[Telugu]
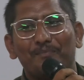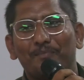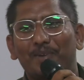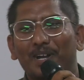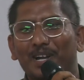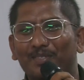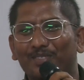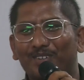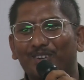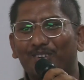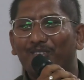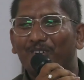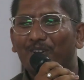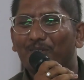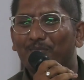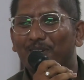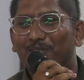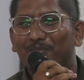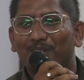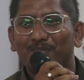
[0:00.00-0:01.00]
మేడం గొడవ
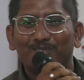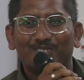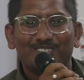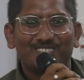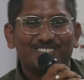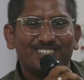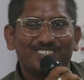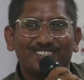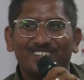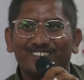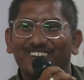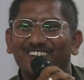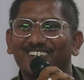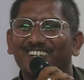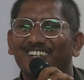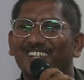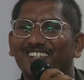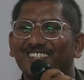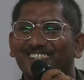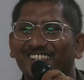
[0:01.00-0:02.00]
పడి మరి బుక్స్ తీసుకున్నాను
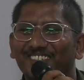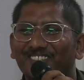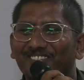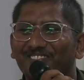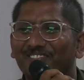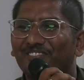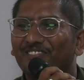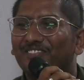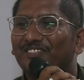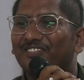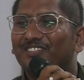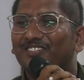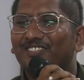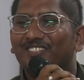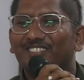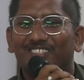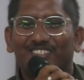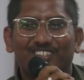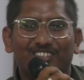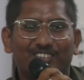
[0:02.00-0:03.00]
నేనైతే
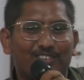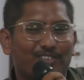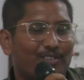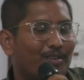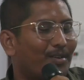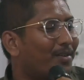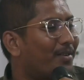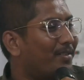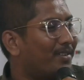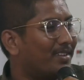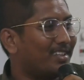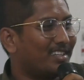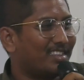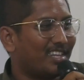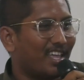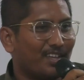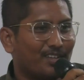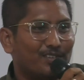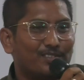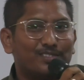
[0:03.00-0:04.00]
సో
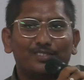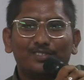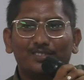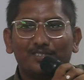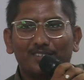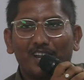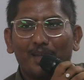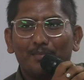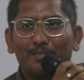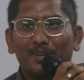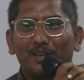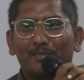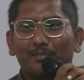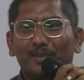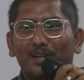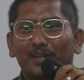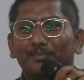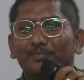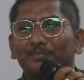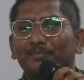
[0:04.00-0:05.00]
థ్యాంక్ యూ టు లైబ్రరీ
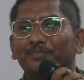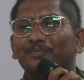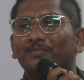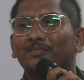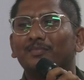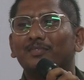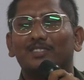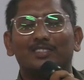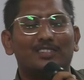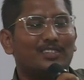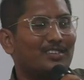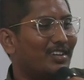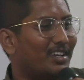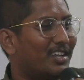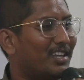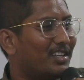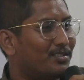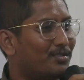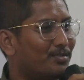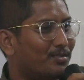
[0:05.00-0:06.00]
మేడం
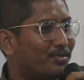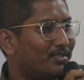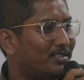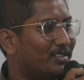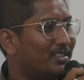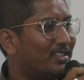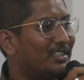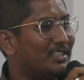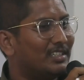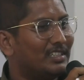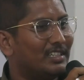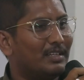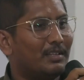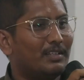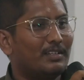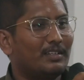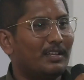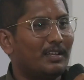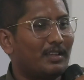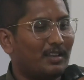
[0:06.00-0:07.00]
నేను
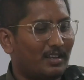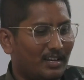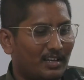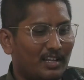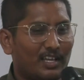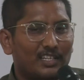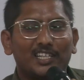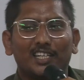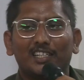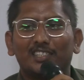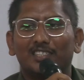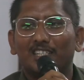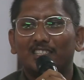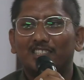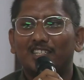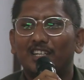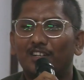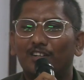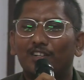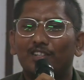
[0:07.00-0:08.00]
నా సక్సెస్
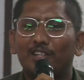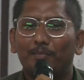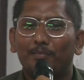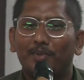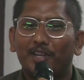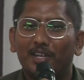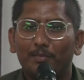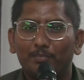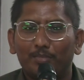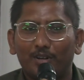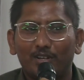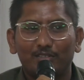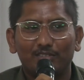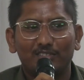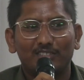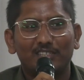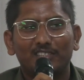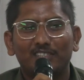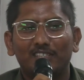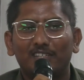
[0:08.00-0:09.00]
జర్నీలో దా మెయిన్ పార్ట్
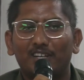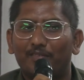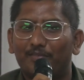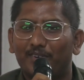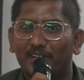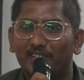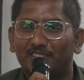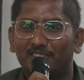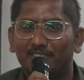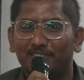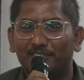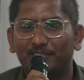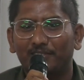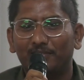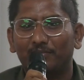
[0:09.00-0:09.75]
వచ్చేసి నా ఫ్రెండ్స్